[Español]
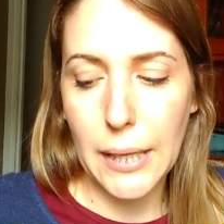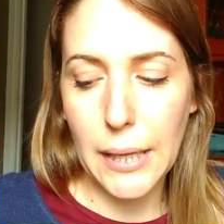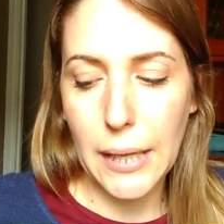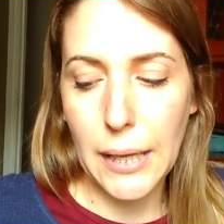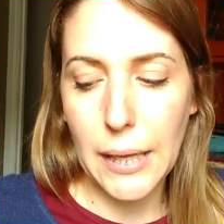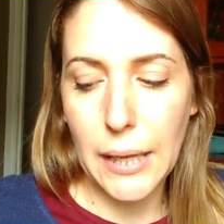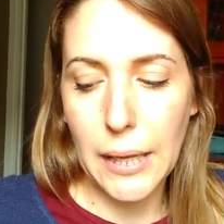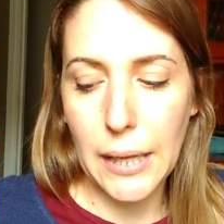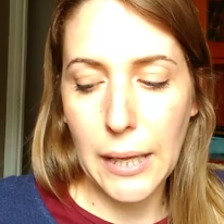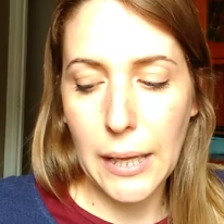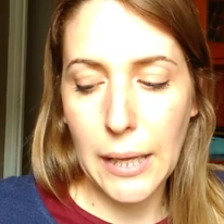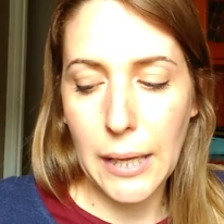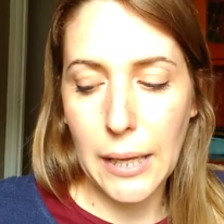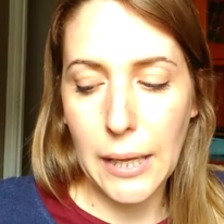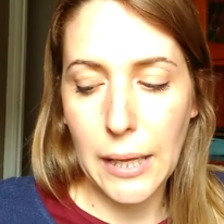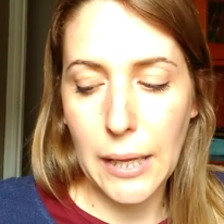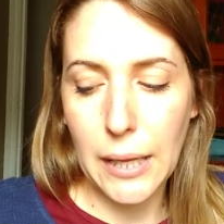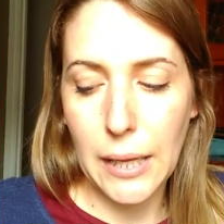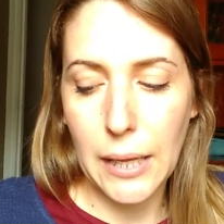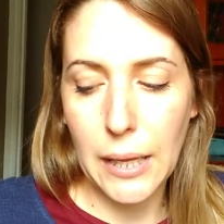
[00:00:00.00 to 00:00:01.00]

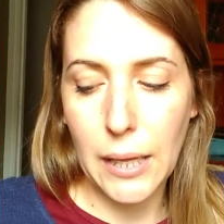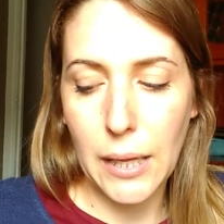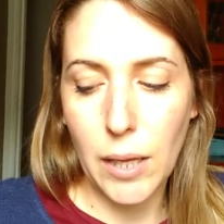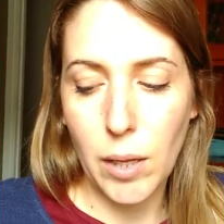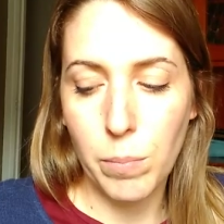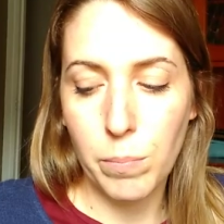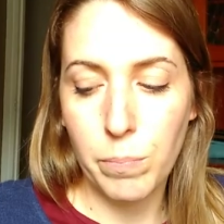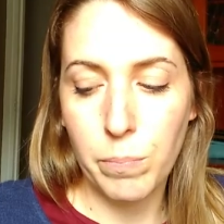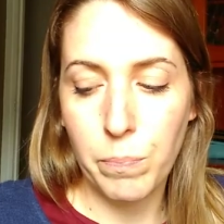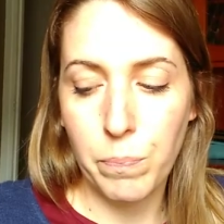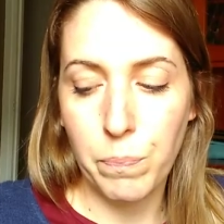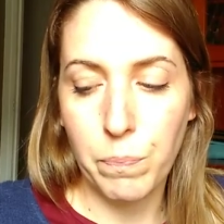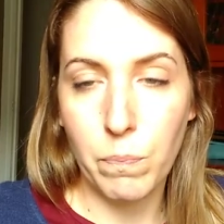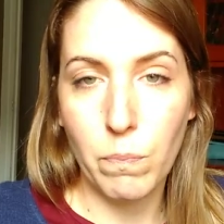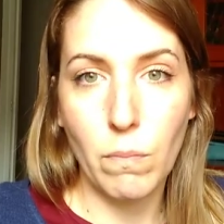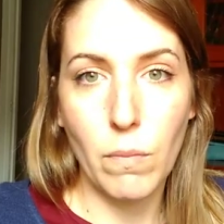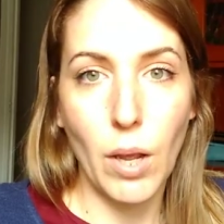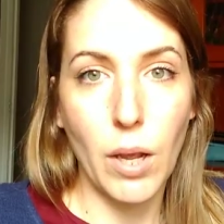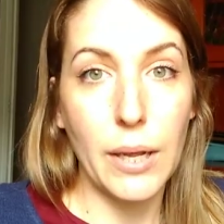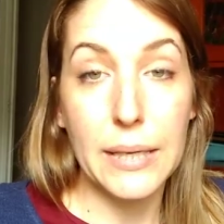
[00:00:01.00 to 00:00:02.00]
Y,
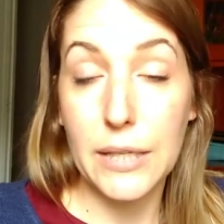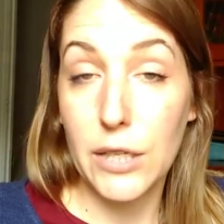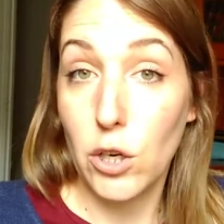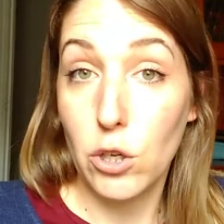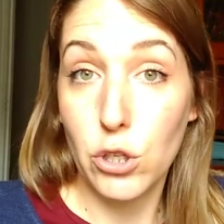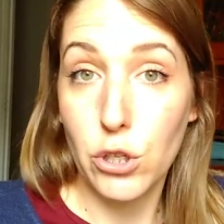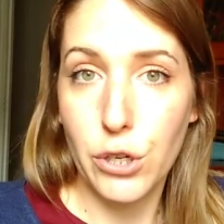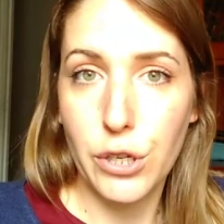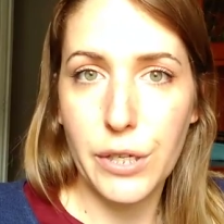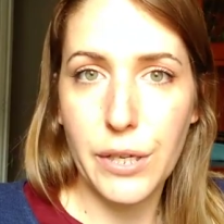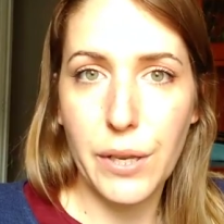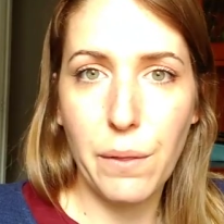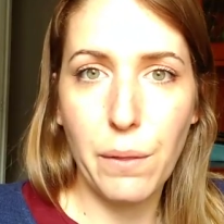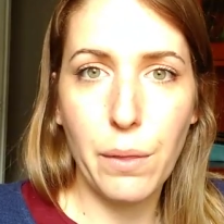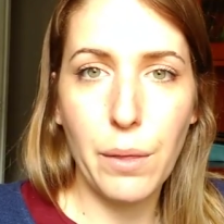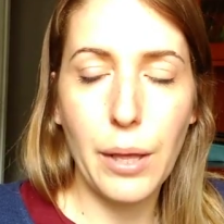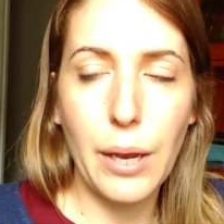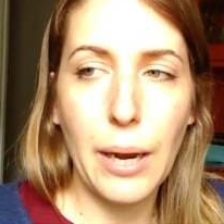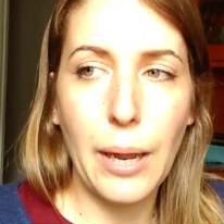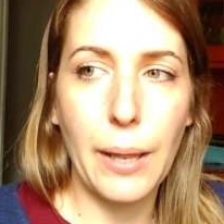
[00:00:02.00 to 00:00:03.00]
y si os soy
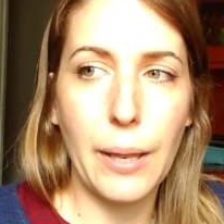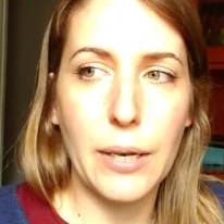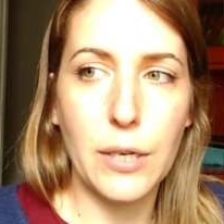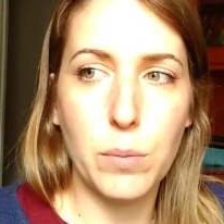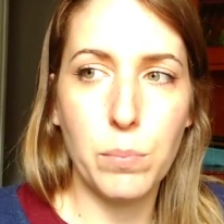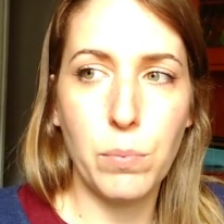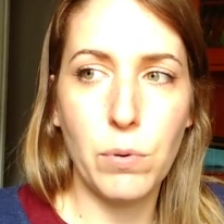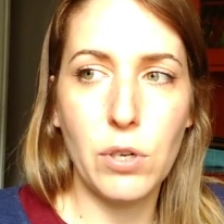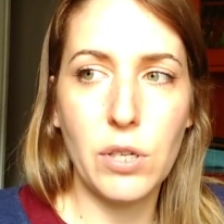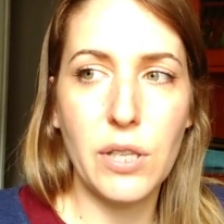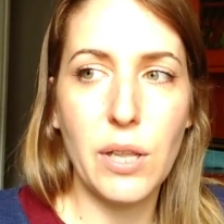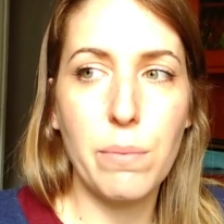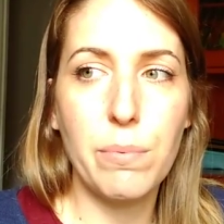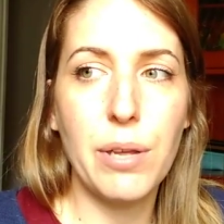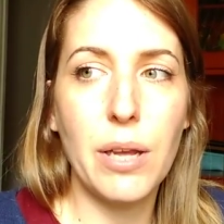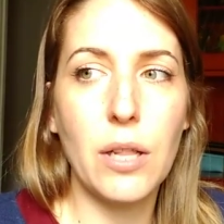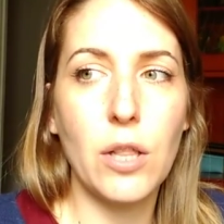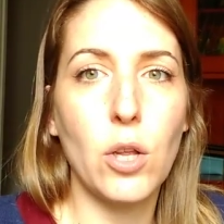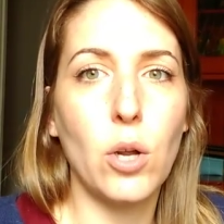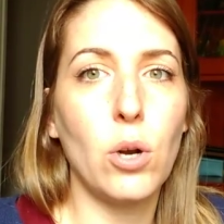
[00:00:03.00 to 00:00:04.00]
sincera, después de
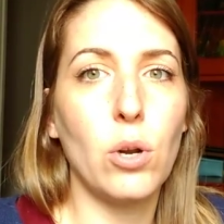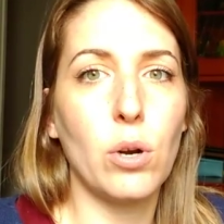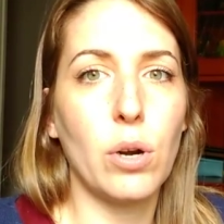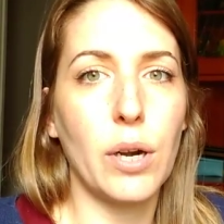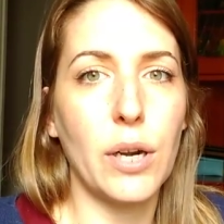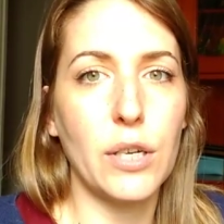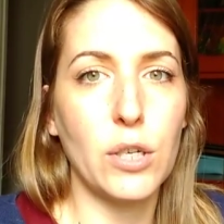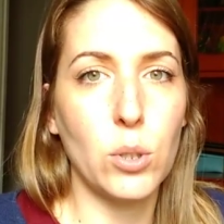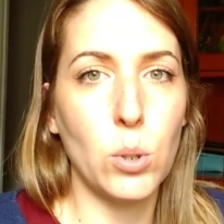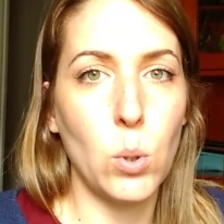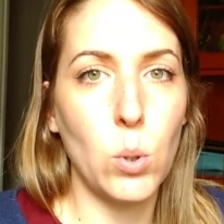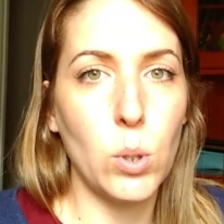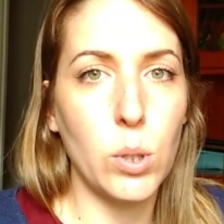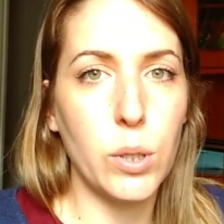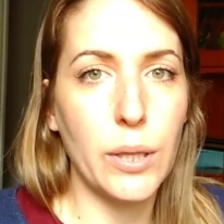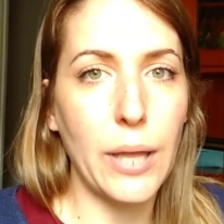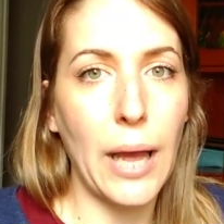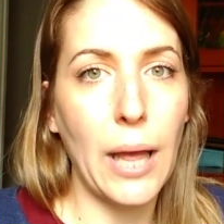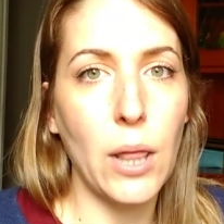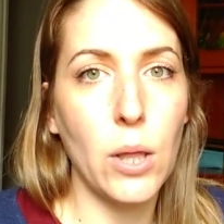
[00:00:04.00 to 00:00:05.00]
viendo los
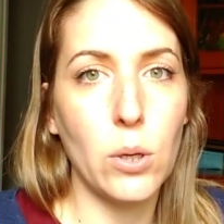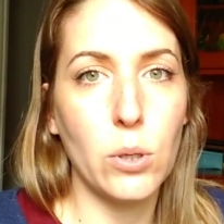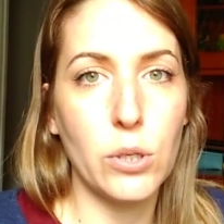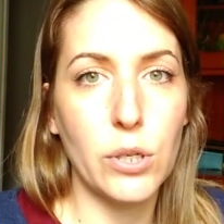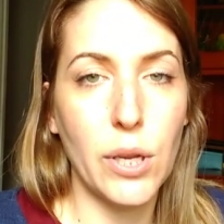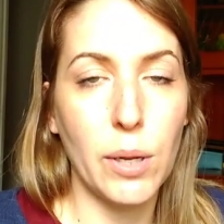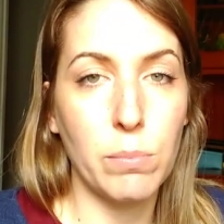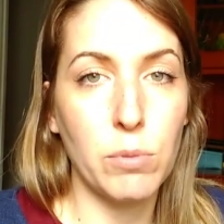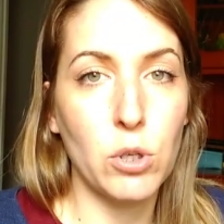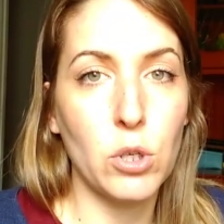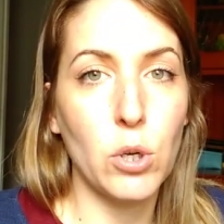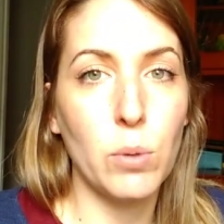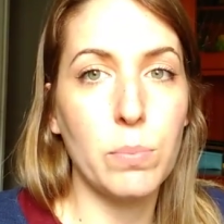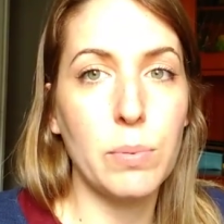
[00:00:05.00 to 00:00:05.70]
resultados que hemos